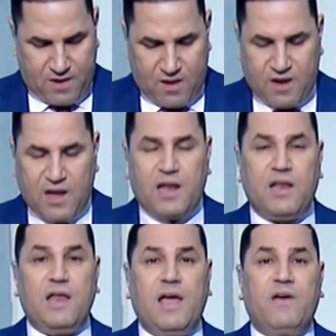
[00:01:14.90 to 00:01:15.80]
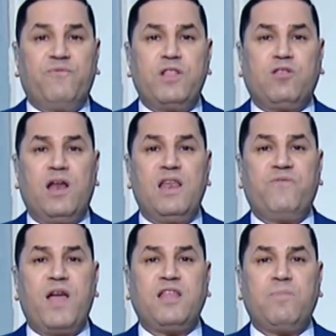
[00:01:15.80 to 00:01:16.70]
الفترة اللي
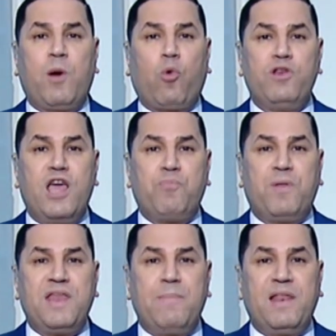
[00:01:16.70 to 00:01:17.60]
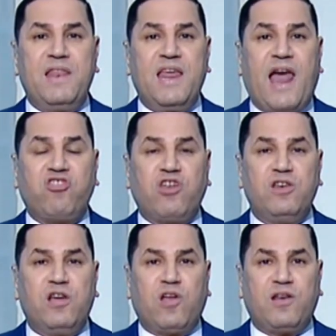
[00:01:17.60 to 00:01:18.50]
فاتت ما كناش بننام الليل عشان
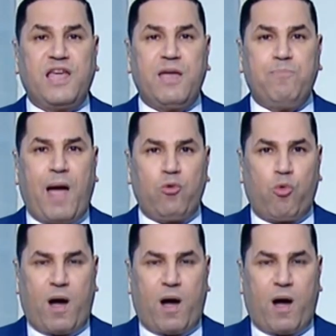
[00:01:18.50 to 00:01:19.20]
نقدر نجيب معلومة